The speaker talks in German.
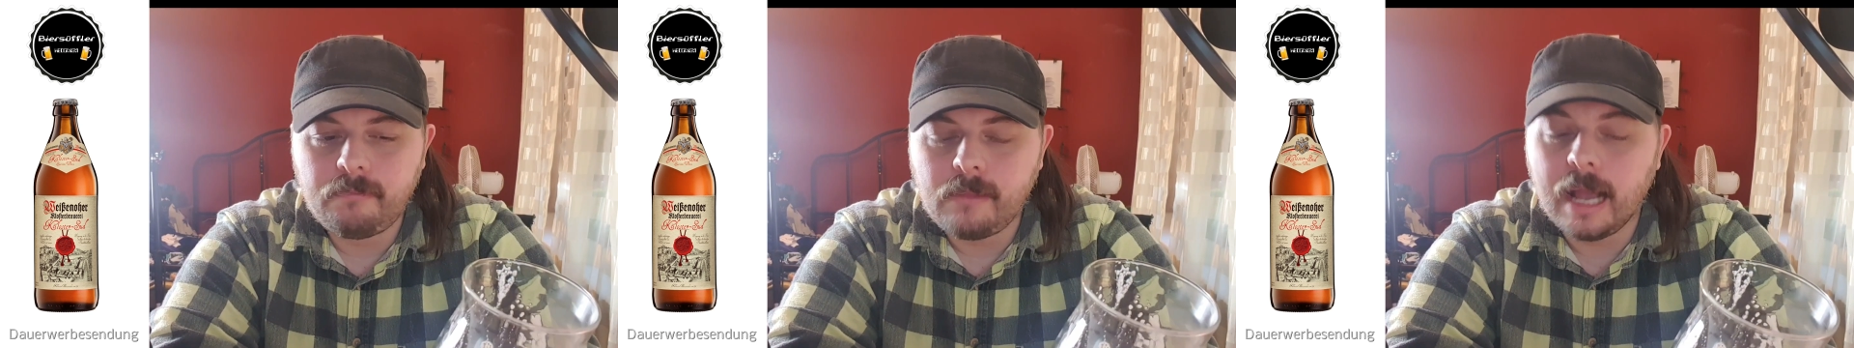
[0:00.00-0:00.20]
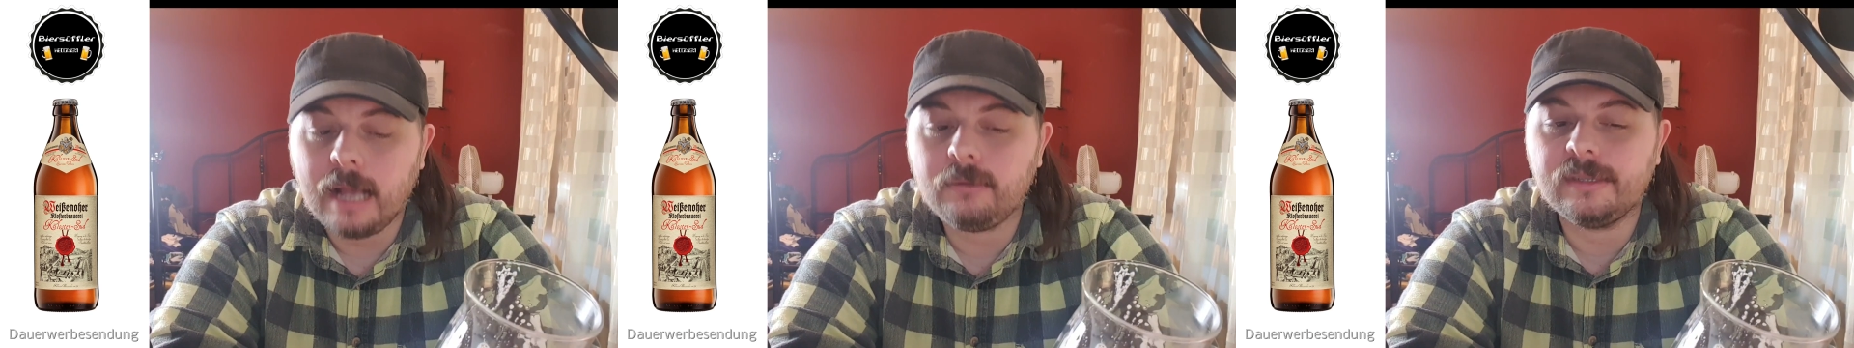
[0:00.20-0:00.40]

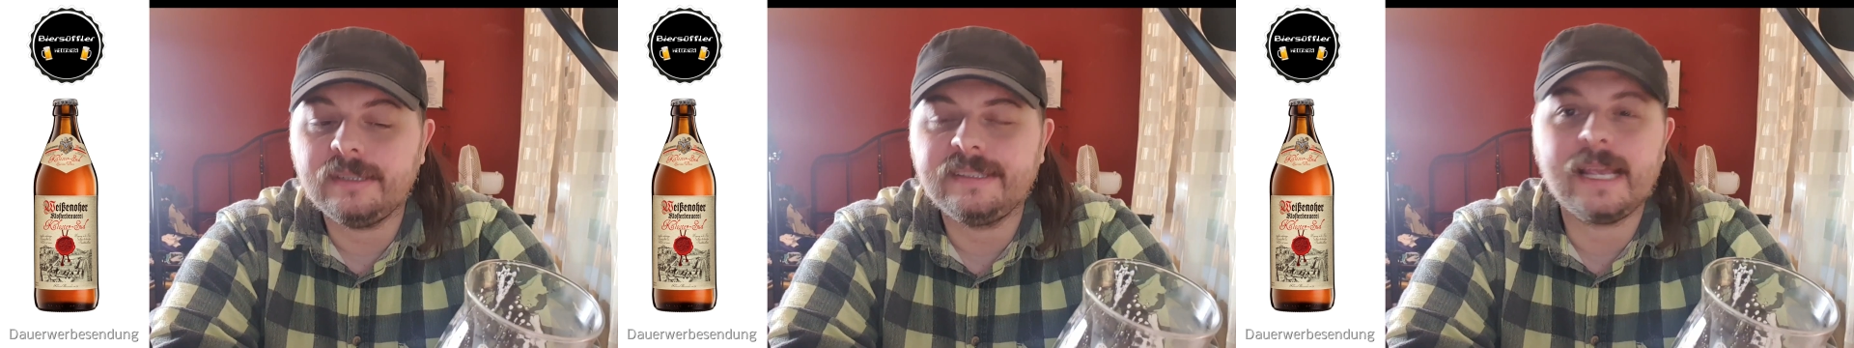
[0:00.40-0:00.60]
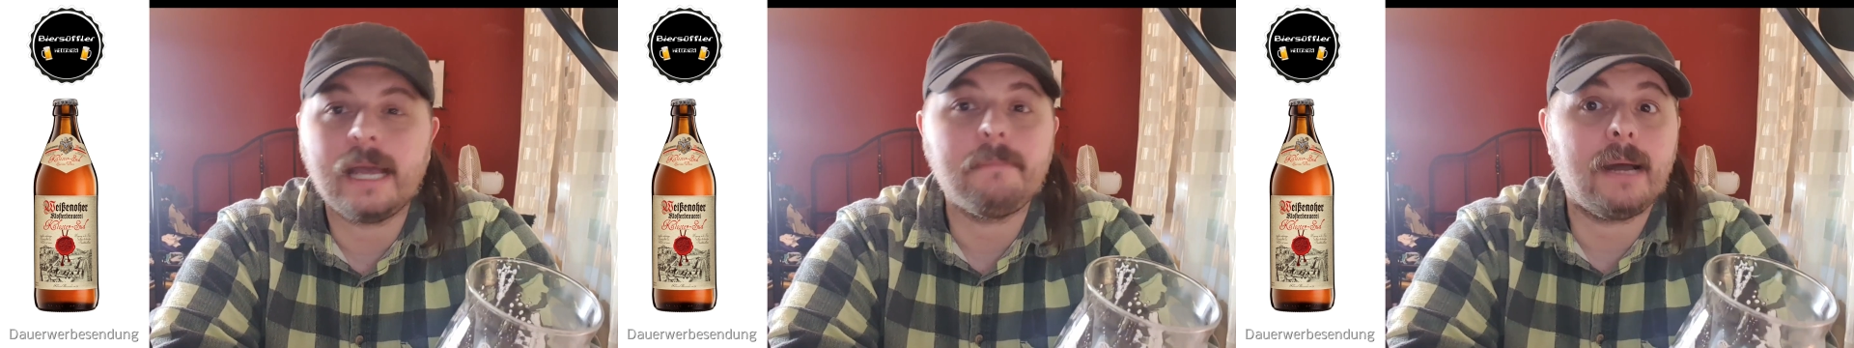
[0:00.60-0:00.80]
Also
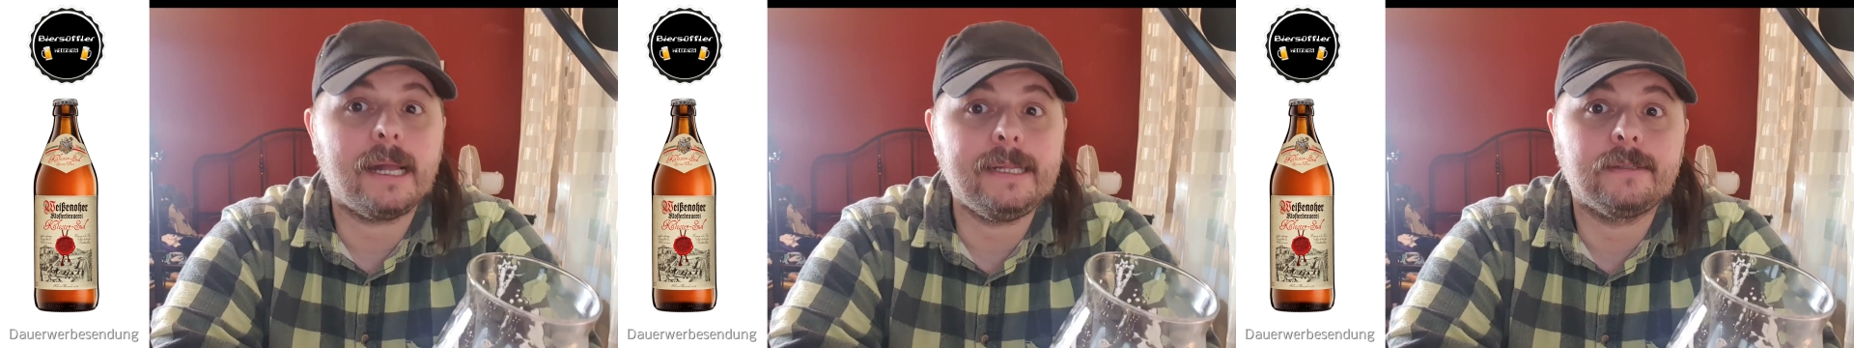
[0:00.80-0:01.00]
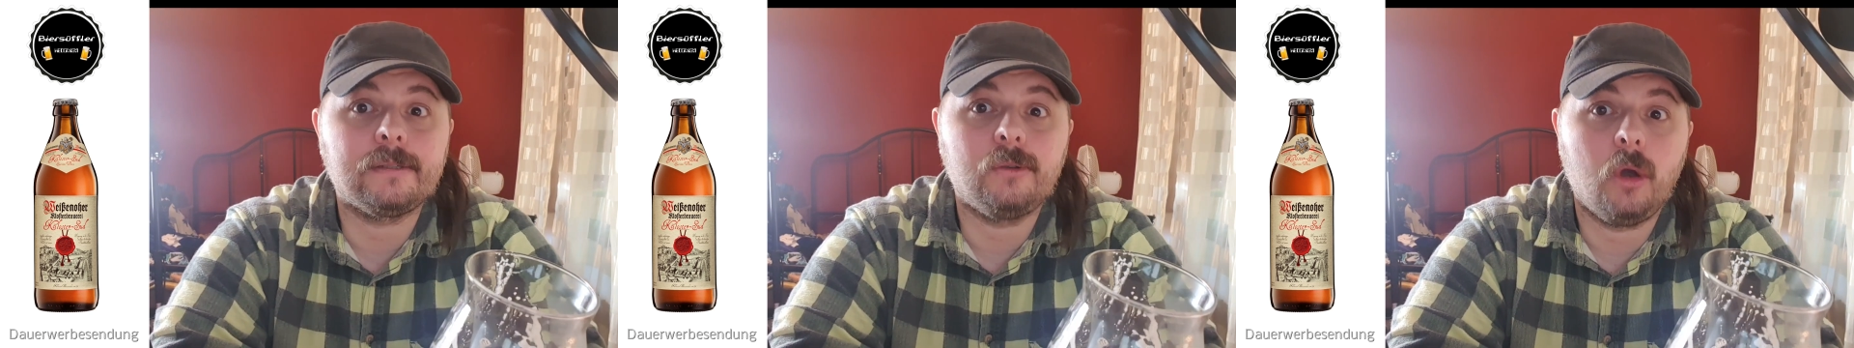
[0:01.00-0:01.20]
ein sehr
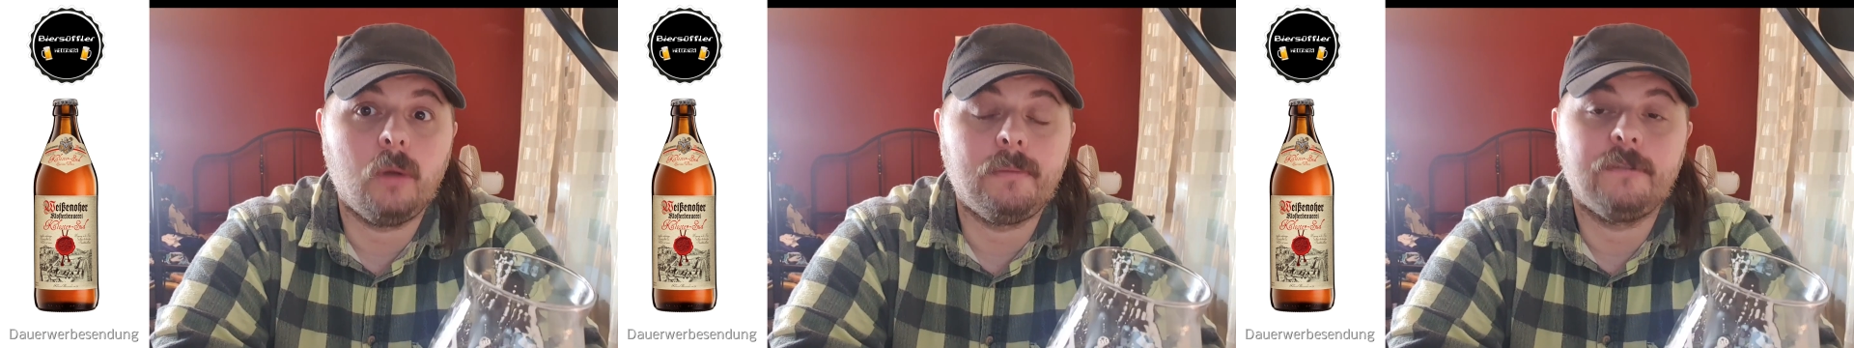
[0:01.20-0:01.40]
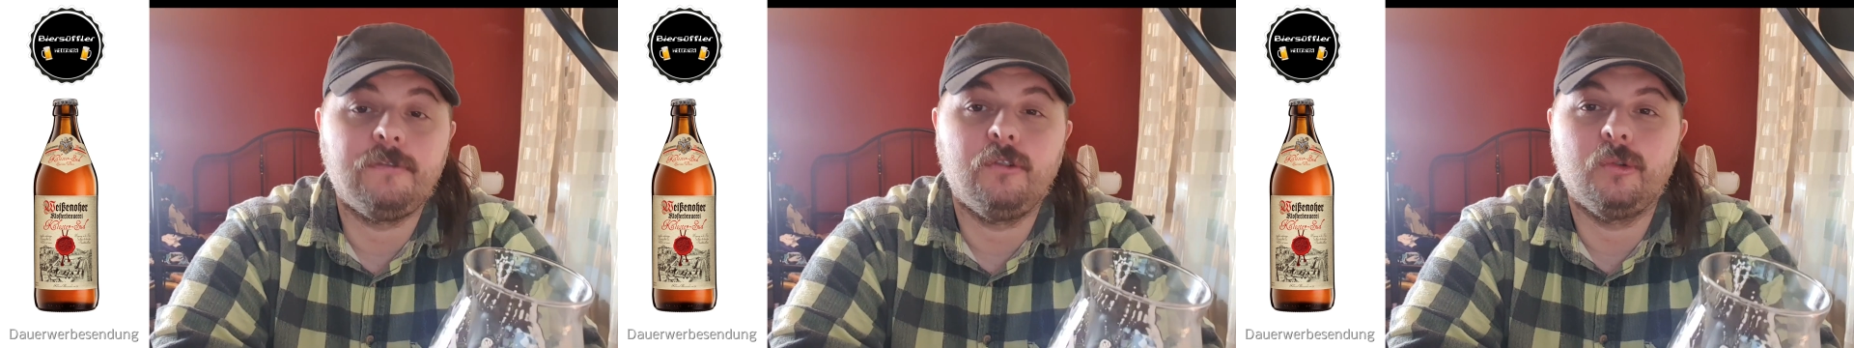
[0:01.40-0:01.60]

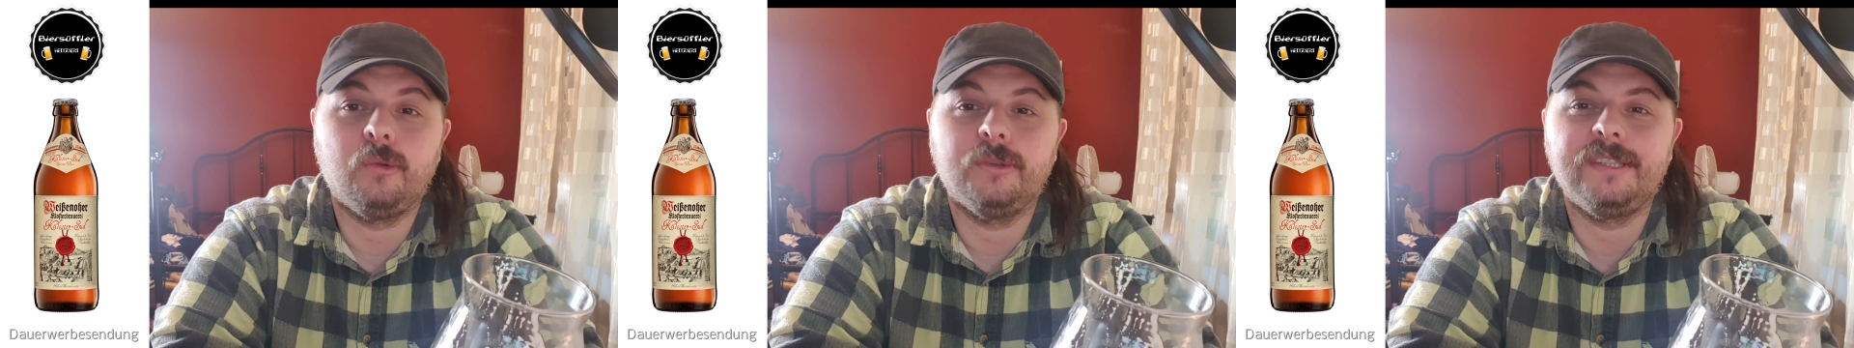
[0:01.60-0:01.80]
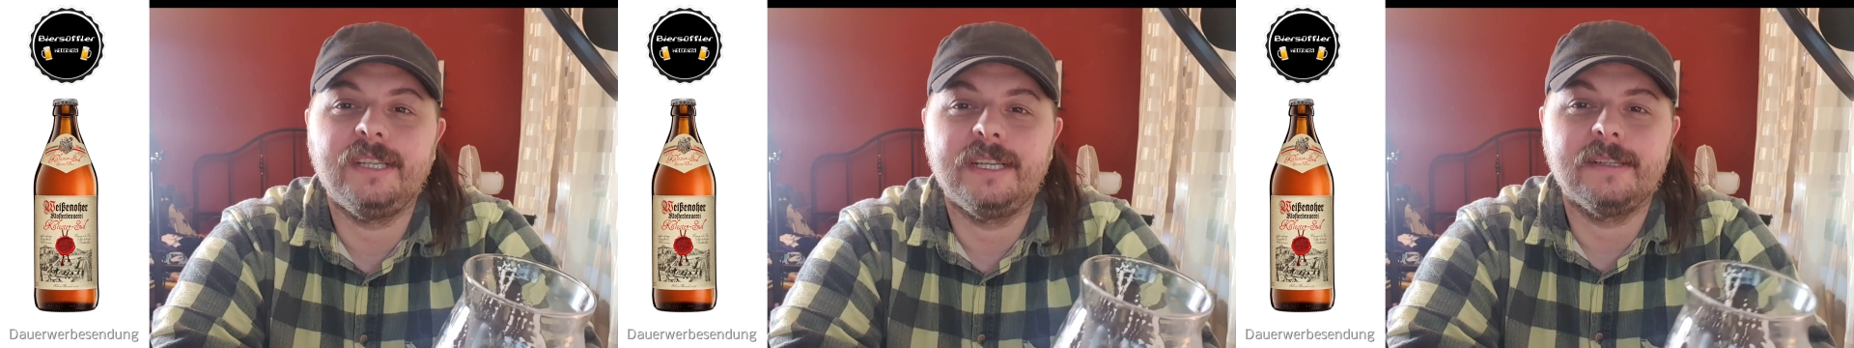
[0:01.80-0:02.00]

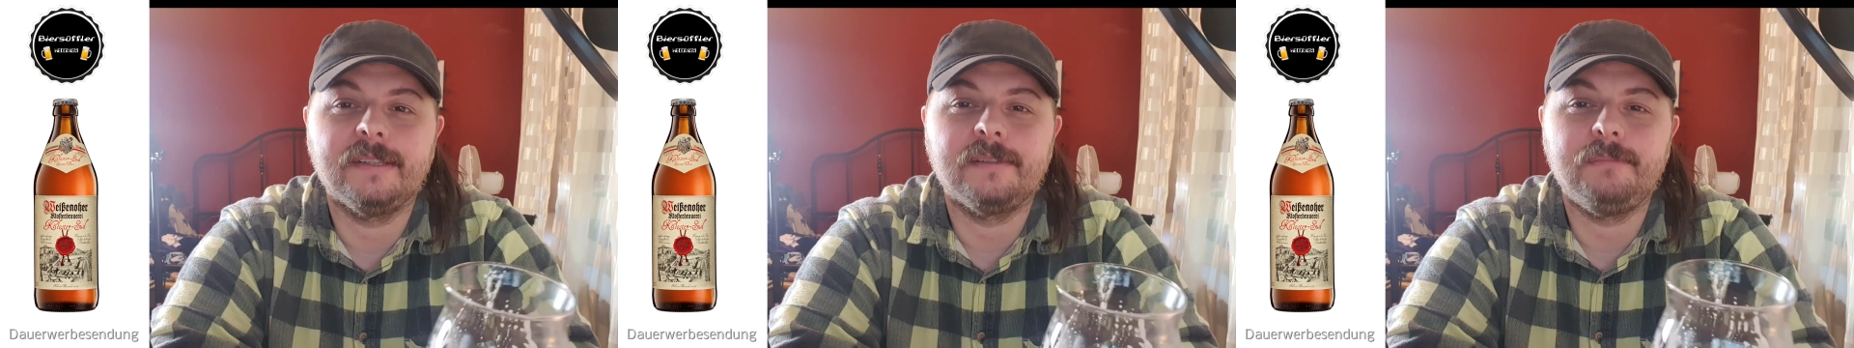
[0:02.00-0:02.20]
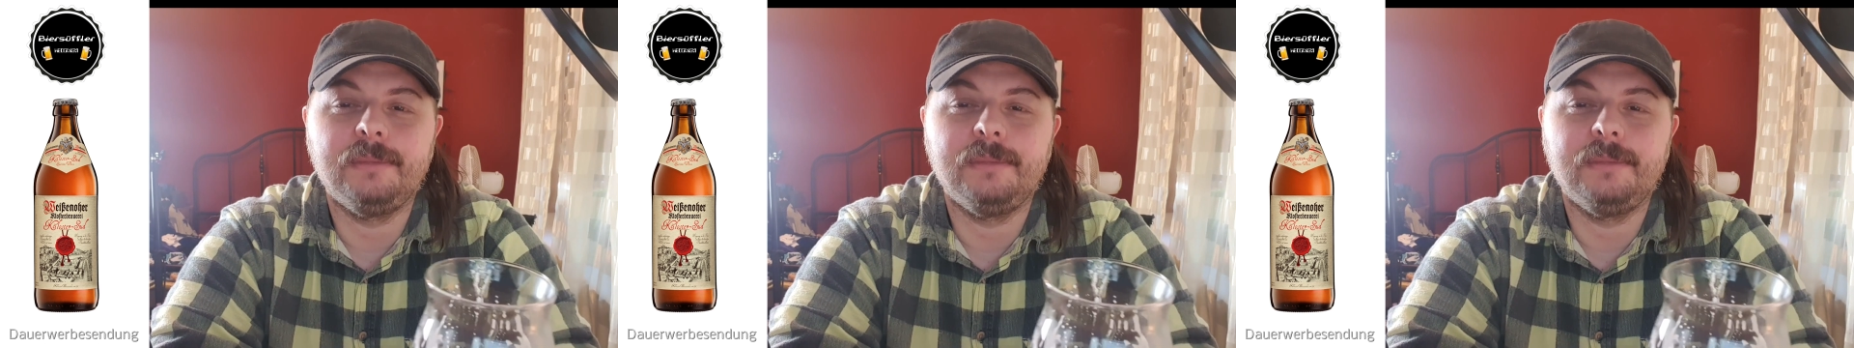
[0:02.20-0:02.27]
malzkörperfokussiertes